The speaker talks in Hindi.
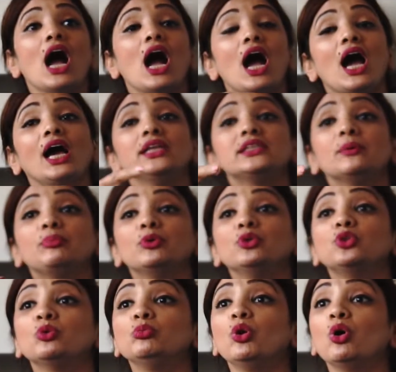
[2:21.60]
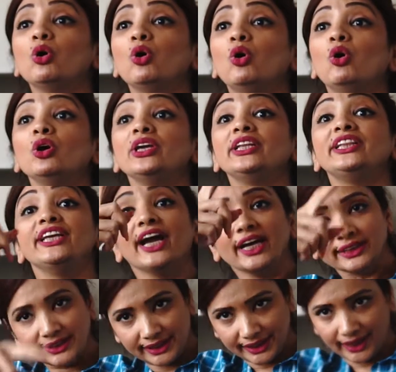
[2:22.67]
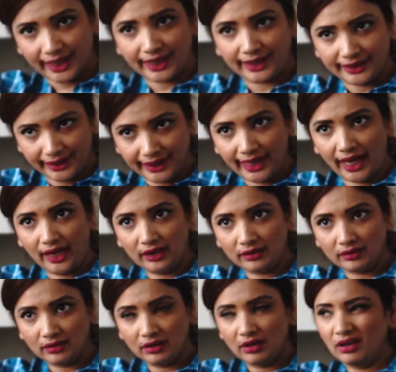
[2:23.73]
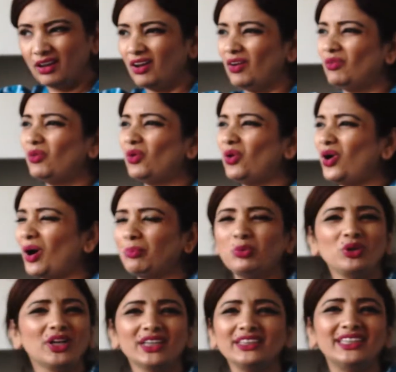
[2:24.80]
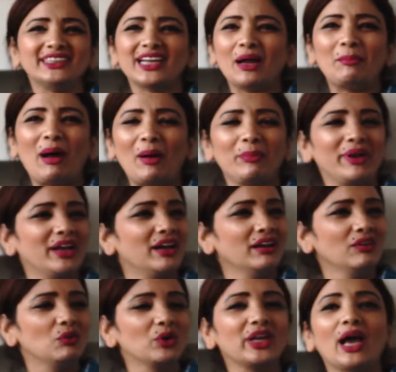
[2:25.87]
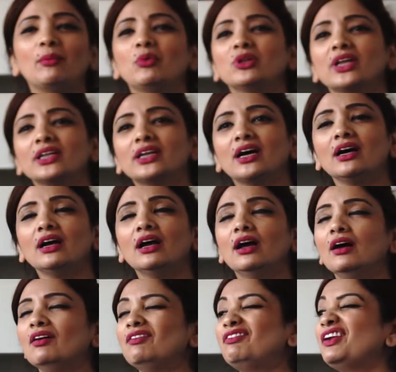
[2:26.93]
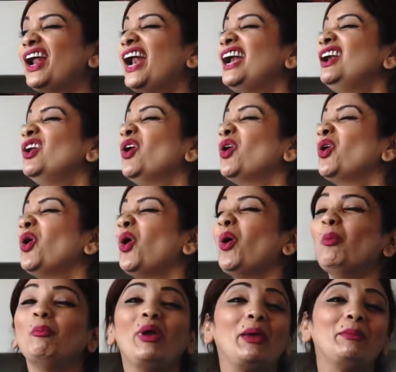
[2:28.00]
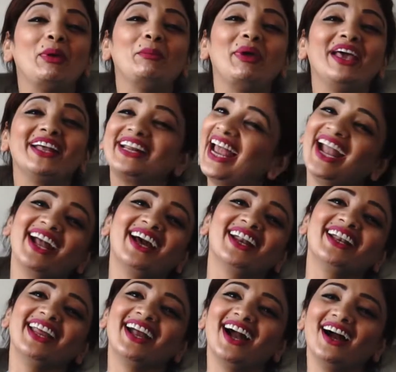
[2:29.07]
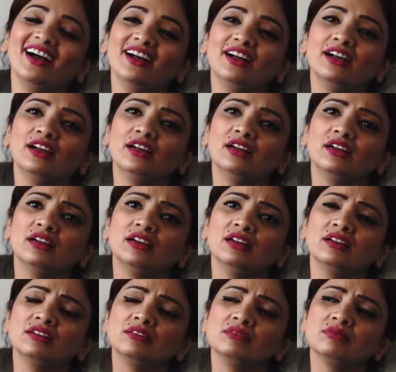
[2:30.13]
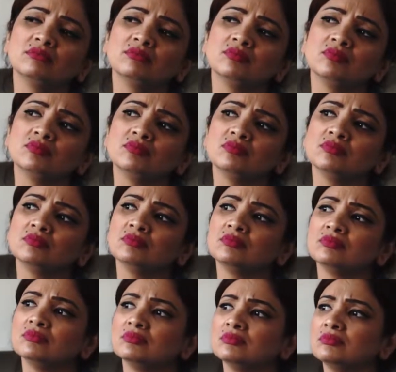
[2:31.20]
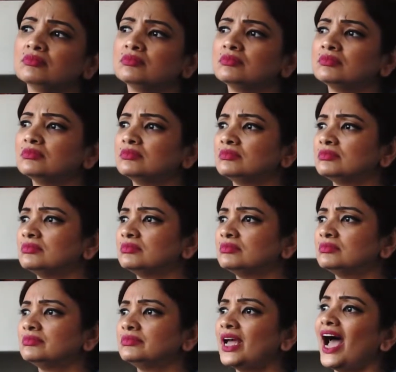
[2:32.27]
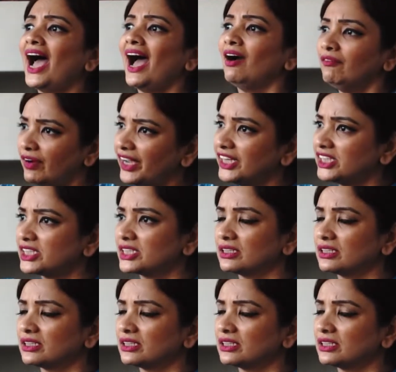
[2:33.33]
आज अपन तुम लोग को इतिहास सिखाएगा ठीक है वो अपन का तीसरा बाप है ना वो क्या बोलता था फ्रेंड लोग को मे में में रैग करने सर, का फ्रेंड को मीम में टैग करने का रैग हाँ वही